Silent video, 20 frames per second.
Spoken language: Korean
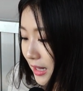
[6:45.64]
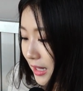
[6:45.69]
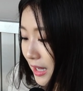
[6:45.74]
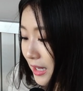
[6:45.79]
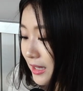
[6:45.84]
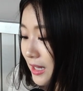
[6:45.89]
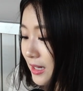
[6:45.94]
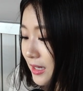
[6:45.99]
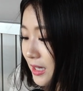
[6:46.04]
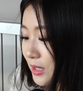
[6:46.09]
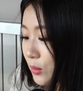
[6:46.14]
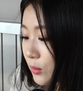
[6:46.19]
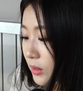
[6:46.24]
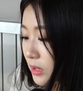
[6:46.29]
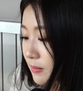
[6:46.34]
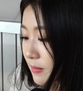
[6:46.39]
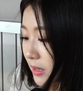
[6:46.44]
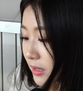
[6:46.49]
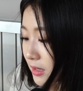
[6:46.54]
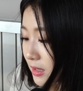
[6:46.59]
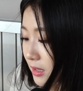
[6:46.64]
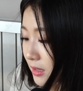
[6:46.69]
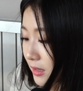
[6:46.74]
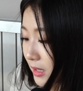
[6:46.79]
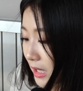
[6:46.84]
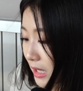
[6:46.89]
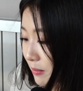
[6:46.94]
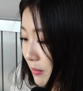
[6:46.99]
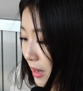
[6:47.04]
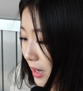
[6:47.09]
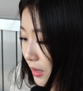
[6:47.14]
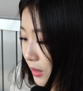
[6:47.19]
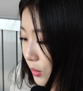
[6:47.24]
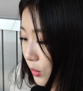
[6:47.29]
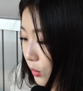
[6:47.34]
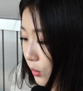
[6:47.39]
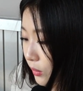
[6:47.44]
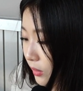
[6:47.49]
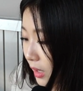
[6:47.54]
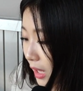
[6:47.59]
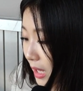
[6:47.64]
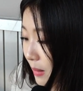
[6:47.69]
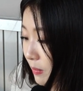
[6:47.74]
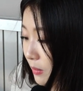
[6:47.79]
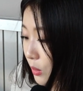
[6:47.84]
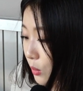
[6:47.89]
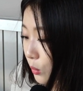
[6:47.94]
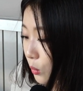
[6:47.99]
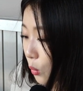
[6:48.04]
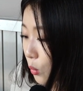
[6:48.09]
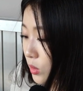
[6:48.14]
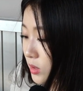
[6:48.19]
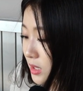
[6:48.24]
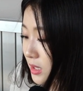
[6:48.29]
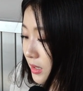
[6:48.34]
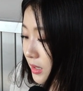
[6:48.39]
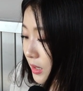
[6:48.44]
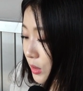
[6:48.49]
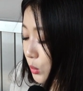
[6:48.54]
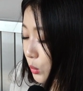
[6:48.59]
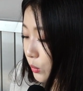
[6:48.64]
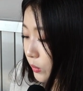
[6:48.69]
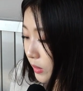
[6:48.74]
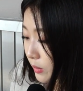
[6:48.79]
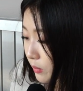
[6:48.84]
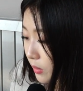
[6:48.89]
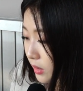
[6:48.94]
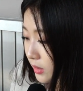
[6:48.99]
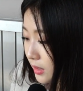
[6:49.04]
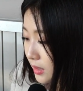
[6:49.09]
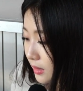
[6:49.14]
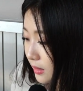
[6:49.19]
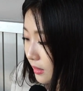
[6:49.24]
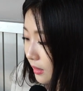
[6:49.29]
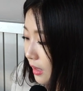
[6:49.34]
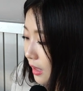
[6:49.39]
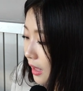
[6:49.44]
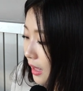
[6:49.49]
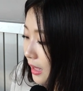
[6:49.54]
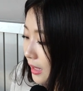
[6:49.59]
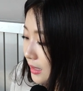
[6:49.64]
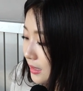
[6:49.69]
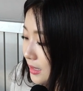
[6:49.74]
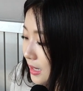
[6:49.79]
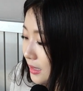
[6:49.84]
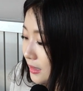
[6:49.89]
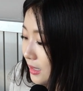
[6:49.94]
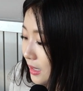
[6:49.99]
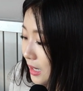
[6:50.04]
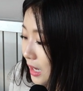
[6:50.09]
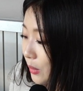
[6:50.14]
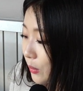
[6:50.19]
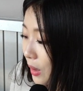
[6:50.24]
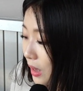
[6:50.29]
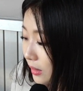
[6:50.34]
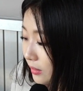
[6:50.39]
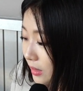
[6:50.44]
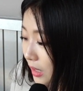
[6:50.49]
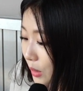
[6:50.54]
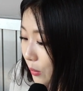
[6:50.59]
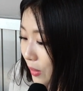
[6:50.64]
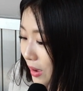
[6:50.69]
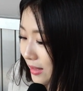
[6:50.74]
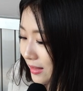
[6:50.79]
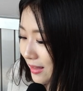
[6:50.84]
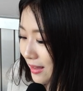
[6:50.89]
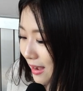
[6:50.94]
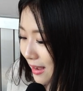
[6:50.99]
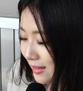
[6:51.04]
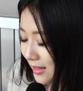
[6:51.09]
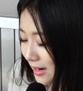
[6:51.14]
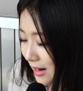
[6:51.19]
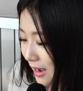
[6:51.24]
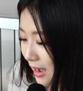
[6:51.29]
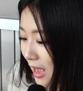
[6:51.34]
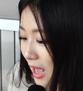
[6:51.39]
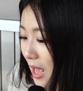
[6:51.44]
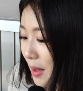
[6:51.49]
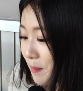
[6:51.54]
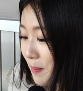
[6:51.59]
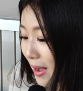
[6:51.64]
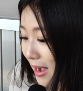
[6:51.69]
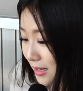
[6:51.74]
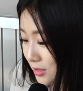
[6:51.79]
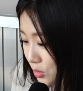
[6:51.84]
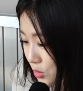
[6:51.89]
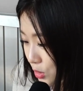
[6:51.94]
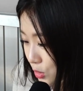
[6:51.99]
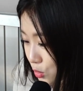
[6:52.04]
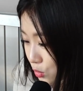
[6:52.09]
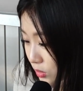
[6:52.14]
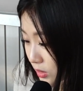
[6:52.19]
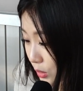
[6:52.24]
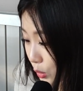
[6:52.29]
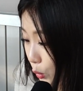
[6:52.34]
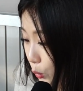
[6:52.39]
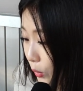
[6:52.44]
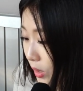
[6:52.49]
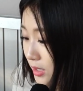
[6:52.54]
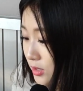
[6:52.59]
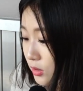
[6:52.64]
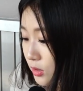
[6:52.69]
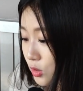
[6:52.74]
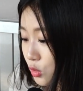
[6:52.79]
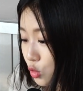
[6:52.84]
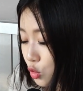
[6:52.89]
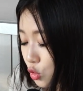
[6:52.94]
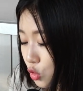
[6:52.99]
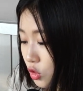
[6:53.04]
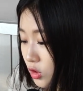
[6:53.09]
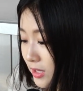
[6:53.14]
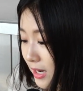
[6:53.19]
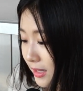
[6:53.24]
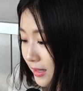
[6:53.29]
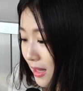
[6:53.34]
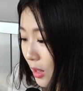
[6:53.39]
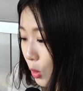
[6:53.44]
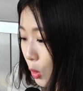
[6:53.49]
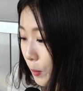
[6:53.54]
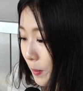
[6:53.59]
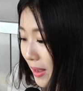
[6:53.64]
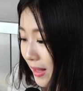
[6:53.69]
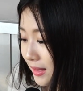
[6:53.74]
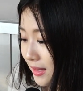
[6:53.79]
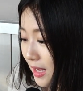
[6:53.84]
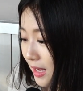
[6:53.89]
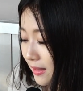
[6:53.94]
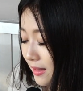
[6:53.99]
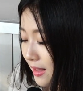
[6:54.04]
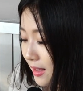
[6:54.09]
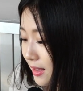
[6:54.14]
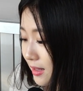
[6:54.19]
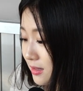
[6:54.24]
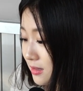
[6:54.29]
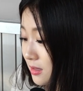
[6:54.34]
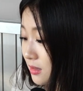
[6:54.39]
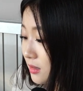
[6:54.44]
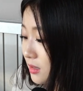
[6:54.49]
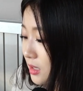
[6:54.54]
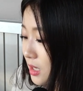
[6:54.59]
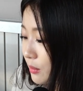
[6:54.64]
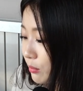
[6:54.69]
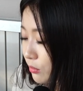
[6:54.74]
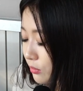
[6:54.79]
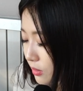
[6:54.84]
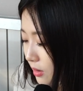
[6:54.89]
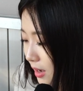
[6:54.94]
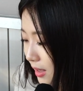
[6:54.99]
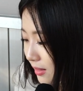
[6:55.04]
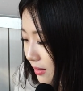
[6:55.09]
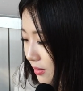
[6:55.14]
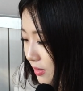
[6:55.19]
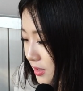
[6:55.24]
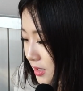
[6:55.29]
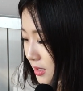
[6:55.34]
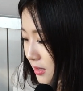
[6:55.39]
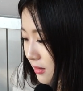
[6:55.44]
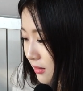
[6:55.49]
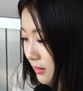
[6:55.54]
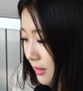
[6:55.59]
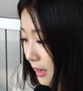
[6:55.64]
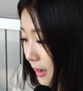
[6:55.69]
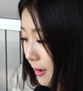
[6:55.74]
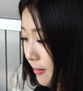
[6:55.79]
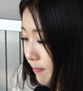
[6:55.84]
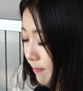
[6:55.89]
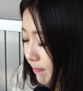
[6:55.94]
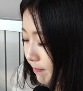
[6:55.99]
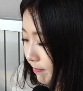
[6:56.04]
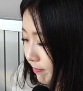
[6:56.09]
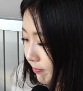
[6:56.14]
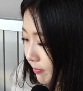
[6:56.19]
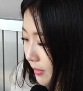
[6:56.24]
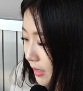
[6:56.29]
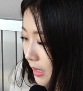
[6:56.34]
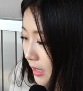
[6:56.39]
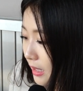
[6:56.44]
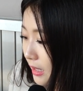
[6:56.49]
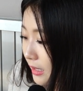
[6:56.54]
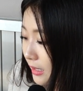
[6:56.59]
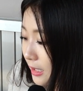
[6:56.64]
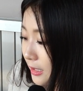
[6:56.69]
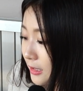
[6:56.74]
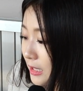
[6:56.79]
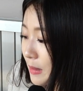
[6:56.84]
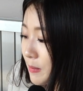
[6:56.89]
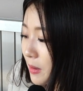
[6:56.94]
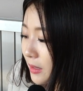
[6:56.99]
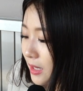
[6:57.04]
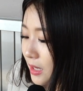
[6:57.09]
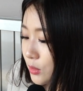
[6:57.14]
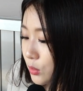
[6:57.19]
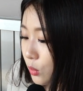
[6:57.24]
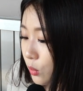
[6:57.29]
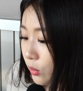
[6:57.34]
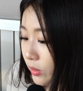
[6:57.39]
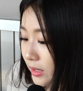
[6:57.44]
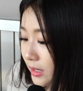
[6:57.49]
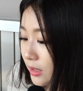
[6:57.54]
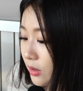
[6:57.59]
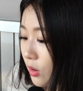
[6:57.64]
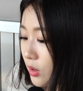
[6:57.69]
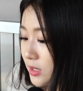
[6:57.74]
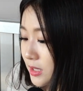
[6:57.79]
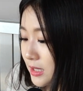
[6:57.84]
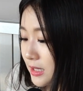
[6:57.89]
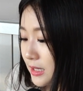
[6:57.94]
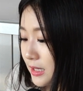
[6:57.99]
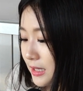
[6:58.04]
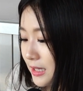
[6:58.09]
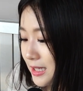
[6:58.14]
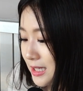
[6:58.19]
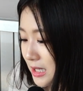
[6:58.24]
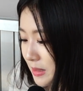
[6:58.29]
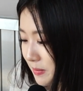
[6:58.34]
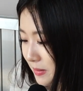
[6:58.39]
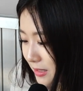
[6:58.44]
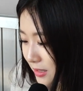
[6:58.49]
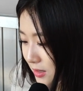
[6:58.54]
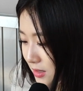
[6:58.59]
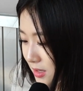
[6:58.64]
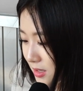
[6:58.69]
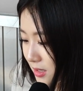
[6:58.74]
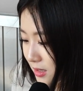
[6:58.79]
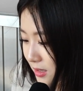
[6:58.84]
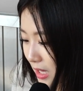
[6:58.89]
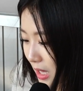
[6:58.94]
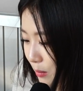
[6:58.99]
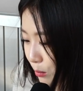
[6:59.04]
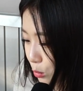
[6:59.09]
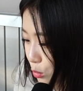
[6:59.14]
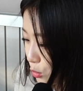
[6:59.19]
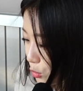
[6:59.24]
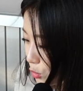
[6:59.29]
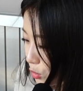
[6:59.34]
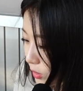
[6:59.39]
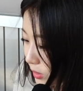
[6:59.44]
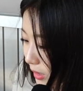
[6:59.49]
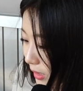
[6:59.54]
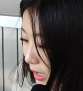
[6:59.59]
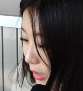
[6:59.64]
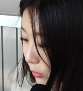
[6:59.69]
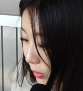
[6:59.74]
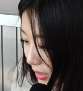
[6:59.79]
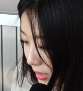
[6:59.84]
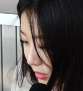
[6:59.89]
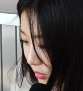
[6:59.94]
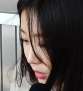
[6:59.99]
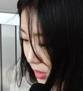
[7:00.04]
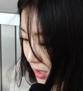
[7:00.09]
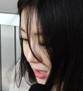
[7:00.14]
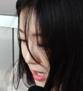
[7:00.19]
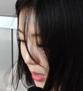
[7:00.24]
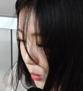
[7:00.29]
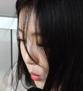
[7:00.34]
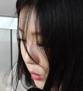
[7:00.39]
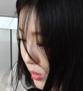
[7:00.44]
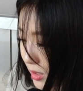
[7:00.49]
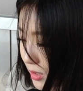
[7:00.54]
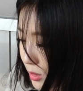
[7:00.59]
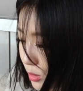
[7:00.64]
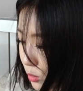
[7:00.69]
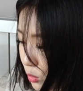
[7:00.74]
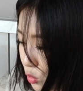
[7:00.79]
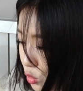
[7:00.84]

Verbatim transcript: 이날 기록을 맡은 김학효 KBO 공식 기록위원은 이에 따라 황태환이 아니라 박철순이 효과적인 투구를 했다고 판단해 승리를 부여한 것이었다. 이때만 해도 이것이 22연승의 물줄기가 될 것이라고는